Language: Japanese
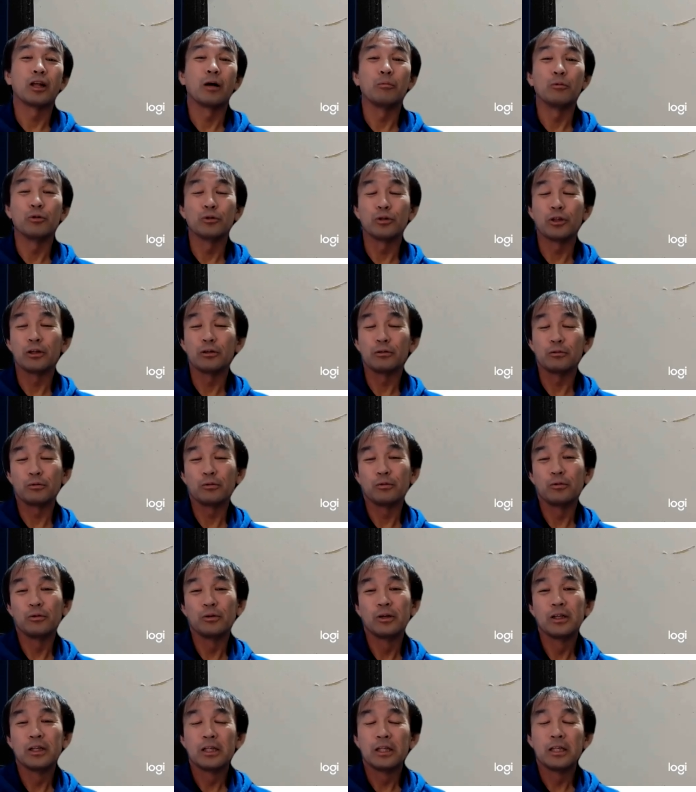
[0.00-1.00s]
保てると
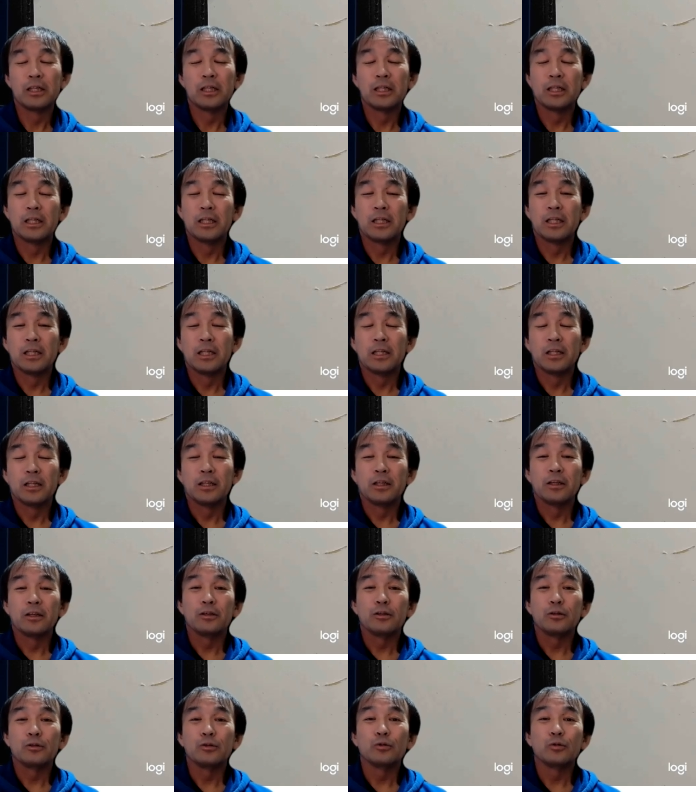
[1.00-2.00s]

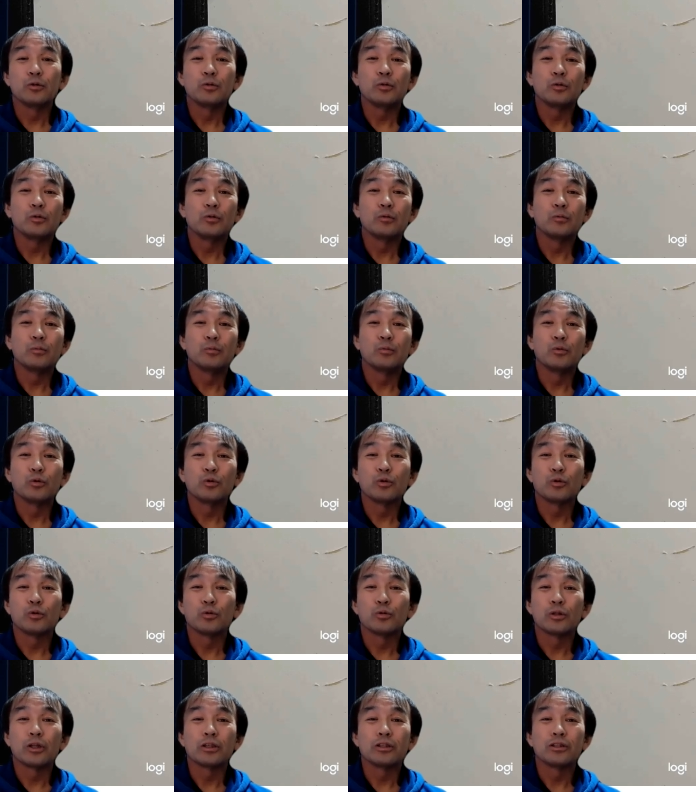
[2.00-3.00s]
いう目
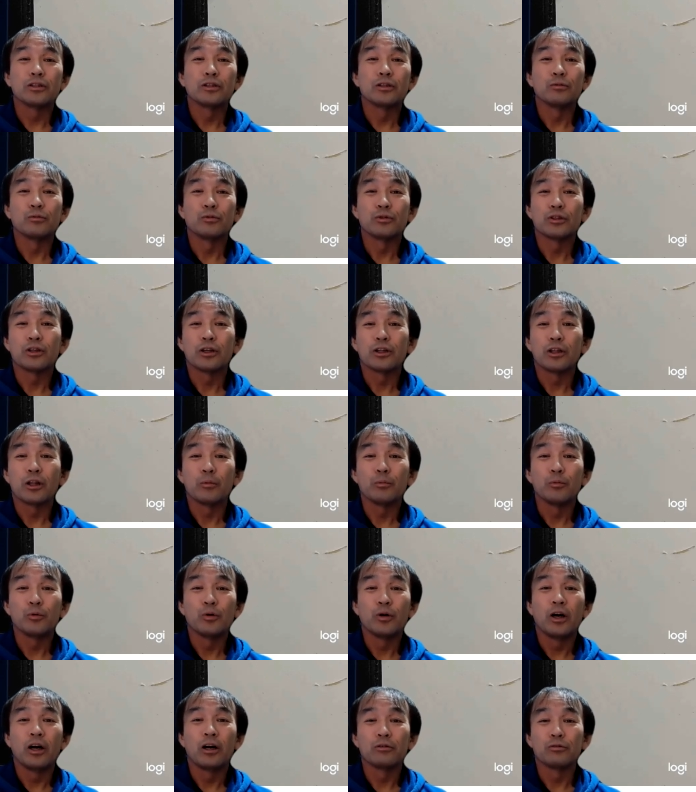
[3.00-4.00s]
標達成の仕方
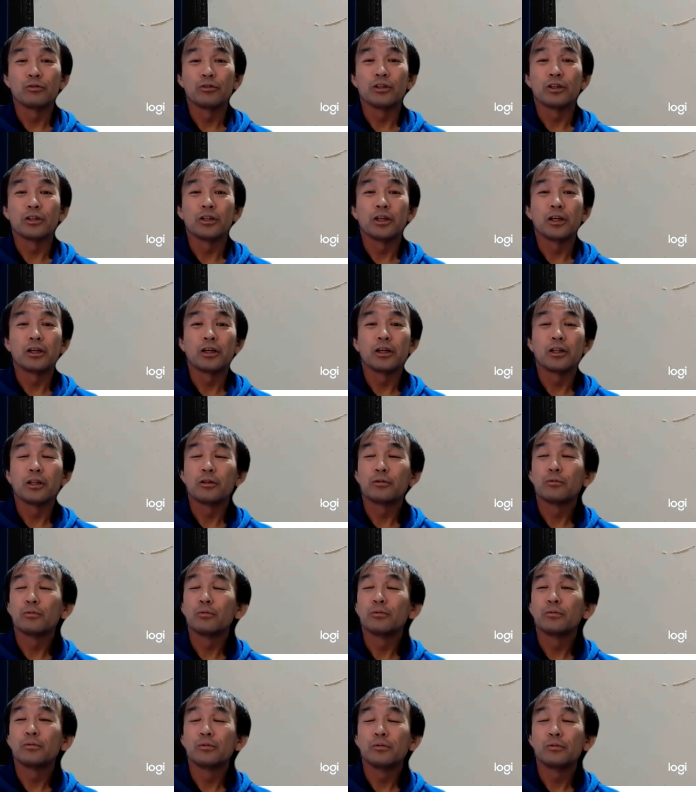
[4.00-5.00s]
もあるんじゃないかな
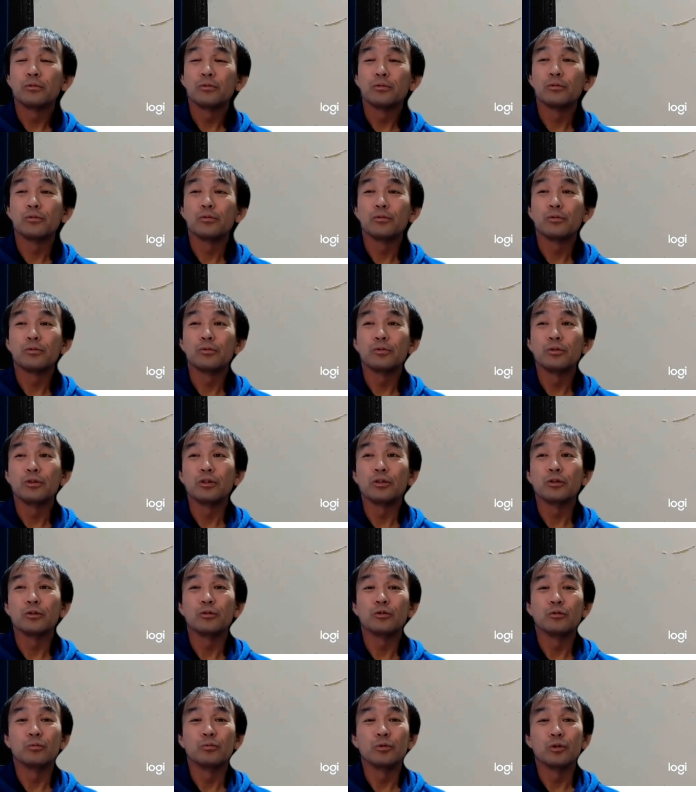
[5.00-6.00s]
というふう
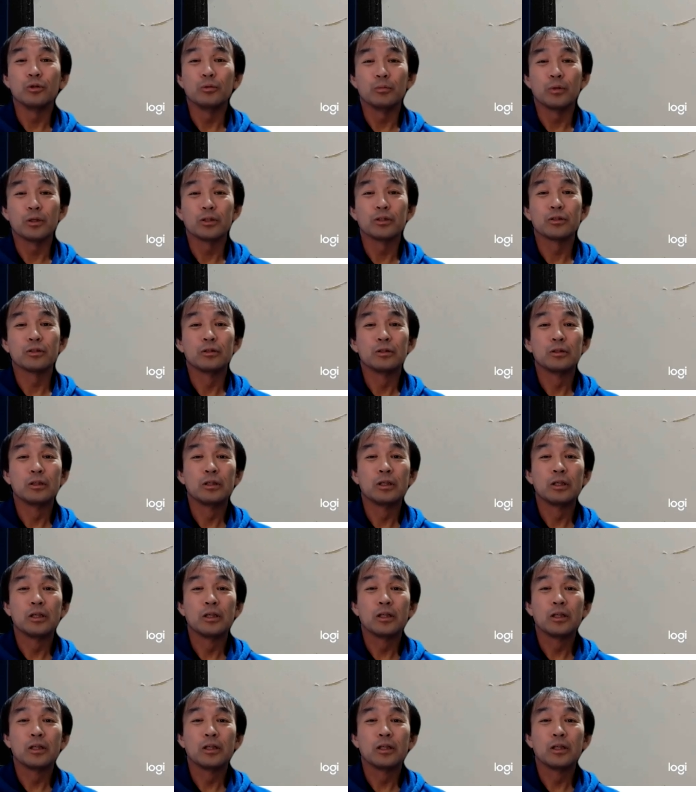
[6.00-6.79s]
に思います。